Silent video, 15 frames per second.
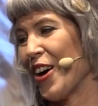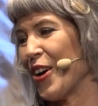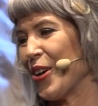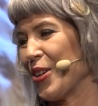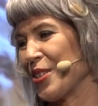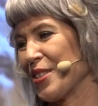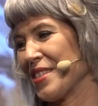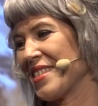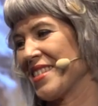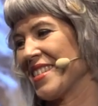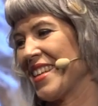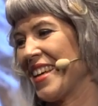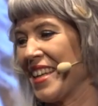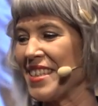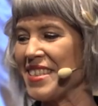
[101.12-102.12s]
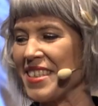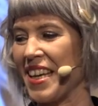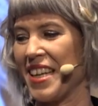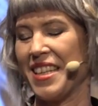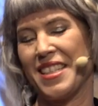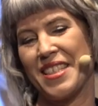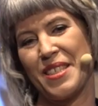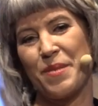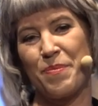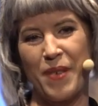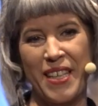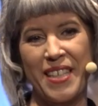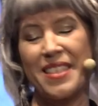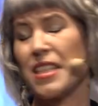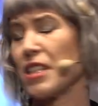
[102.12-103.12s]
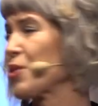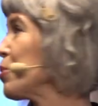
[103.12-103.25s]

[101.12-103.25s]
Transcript: Und ich kenne diesen Blick sehr